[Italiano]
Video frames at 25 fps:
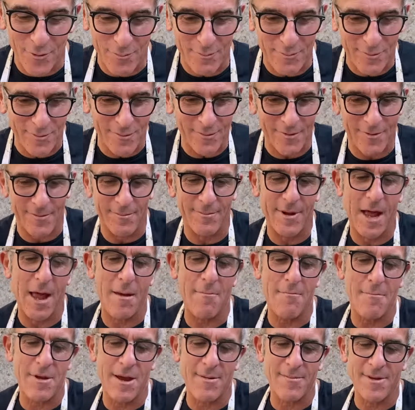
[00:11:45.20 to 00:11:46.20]
col buco,
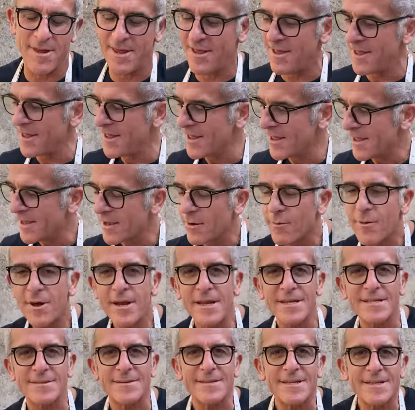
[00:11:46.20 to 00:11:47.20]
mamma mia.
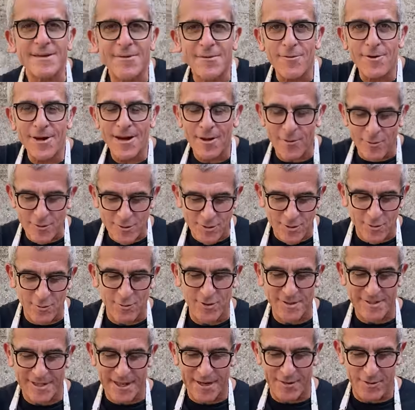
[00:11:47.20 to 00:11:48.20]
quindi si mettevano là con questo
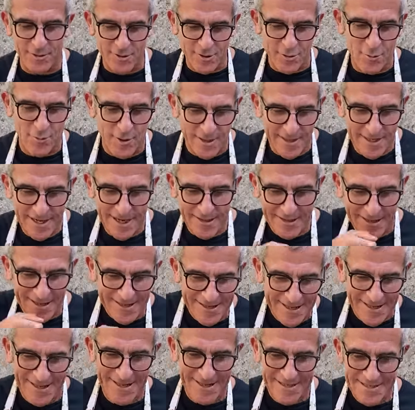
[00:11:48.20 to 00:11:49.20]
coltello squadrato a
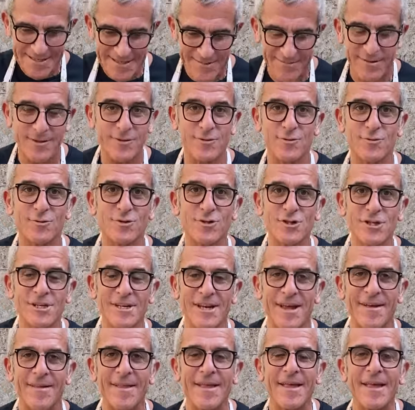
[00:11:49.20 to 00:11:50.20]
tagliare queste
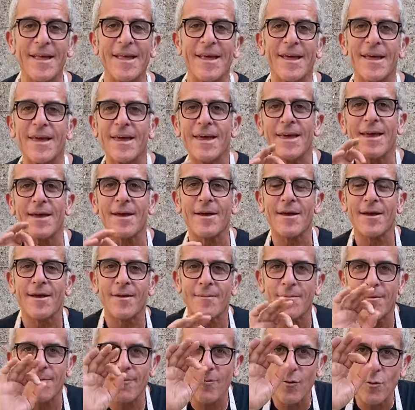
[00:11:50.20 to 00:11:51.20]
fettuccine e
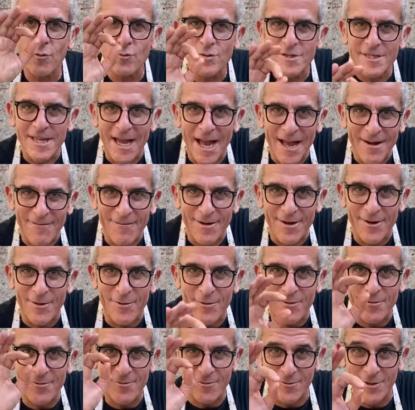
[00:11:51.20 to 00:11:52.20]

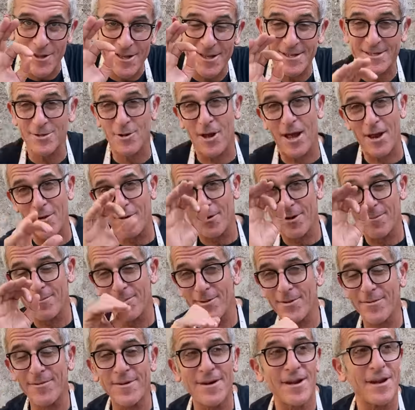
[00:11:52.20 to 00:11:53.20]
usavano, hanno
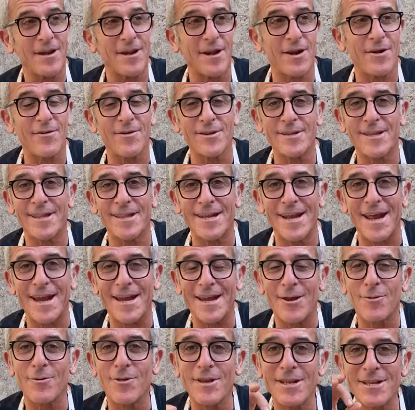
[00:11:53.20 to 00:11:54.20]
campato fino a 93
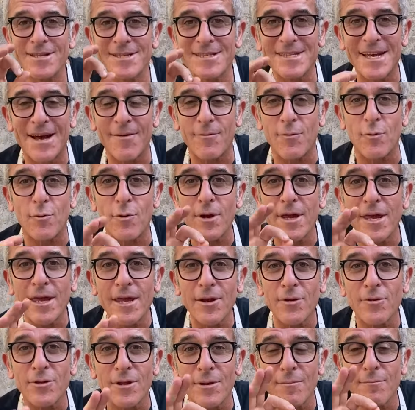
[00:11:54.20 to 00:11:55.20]
anni, utilizzavano un
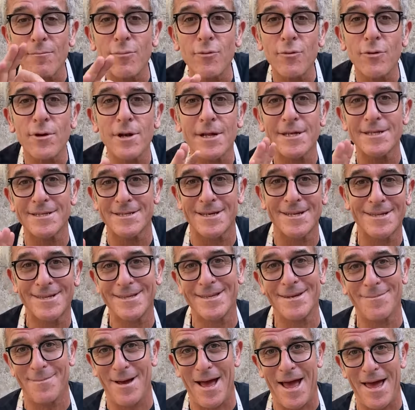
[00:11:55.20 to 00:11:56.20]
chilo di burra a
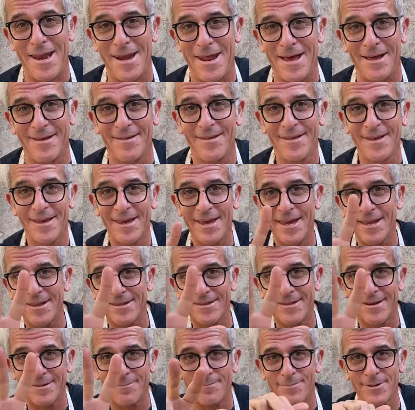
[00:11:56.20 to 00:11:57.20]
settimana
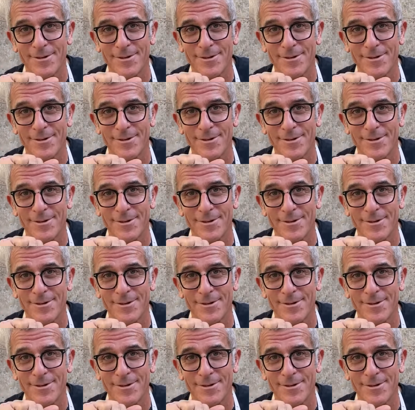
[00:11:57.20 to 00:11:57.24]
in tre